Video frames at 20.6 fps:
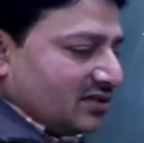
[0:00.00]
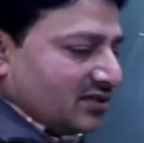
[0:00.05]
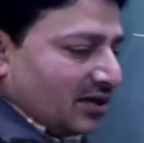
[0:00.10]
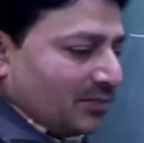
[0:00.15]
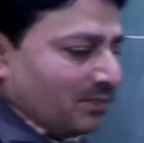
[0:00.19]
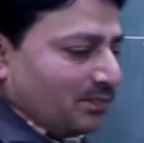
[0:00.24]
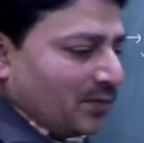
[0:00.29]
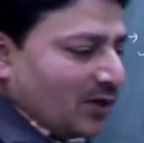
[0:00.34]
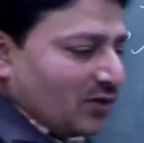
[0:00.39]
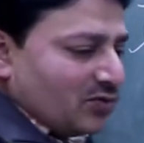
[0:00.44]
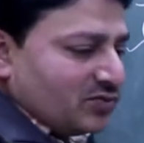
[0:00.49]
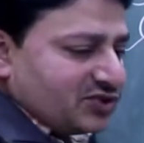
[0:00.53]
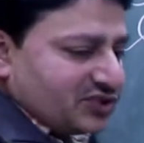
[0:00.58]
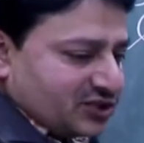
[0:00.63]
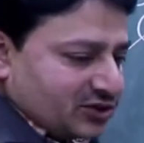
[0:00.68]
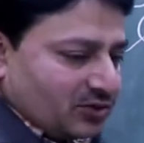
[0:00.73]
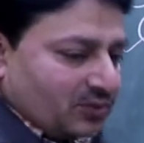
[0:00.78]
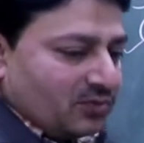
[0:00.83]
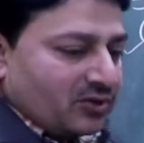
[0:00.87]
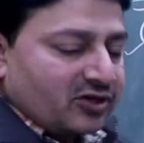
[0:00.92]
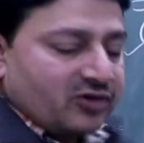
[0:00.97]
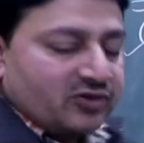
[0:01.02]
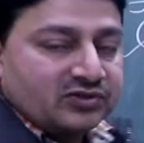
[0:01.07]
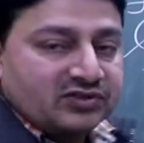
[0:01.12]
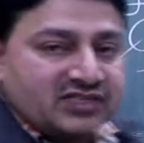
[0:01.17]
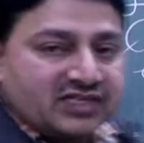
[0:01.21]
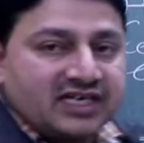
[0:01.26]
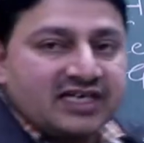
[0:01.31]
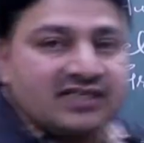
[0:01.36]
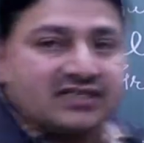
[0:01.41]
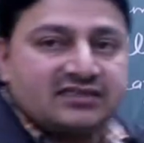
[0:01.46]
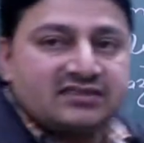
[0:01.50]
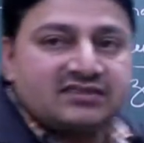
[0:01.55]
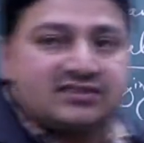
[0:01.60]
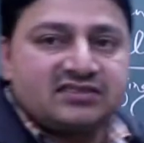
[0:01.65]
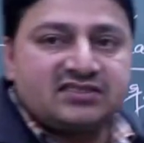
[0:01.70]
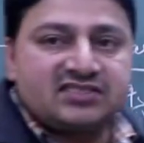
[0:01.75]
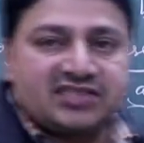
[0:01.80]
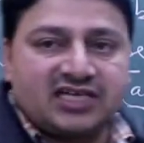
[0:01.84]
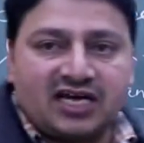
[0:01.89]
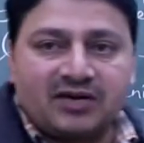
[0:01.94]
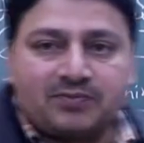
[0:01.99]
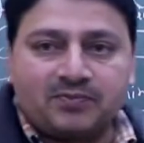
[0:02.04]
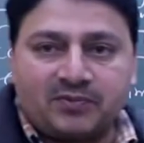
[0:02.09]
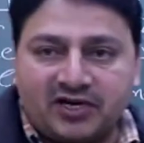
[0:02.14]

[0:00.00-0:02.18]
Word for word: कंपाउंड स्टोमक होता है चार